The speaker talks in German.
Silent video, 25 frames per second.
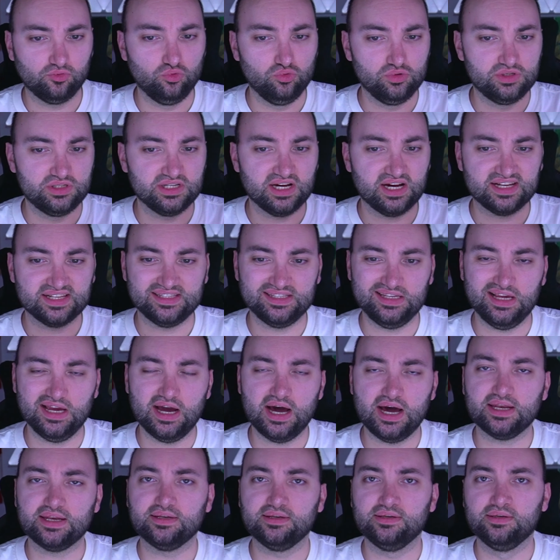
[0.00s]
gute
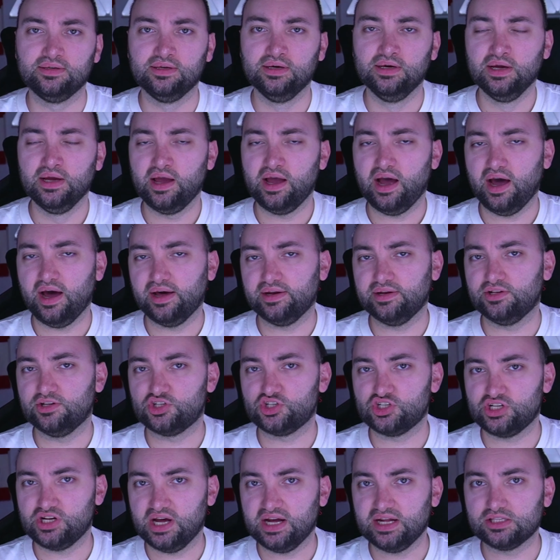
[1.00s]
Asiaten an den
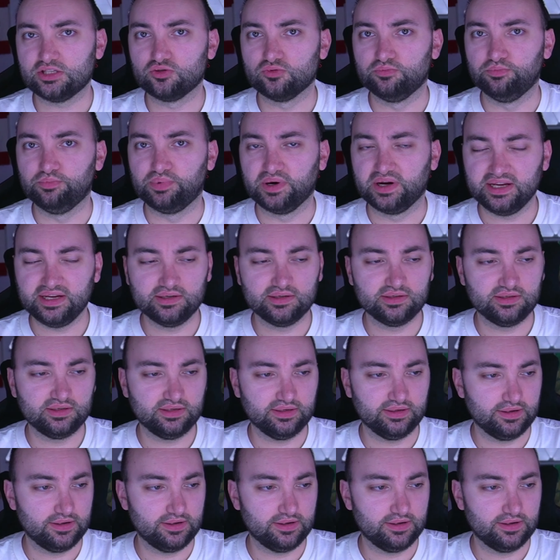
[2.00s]
Start zu bringen.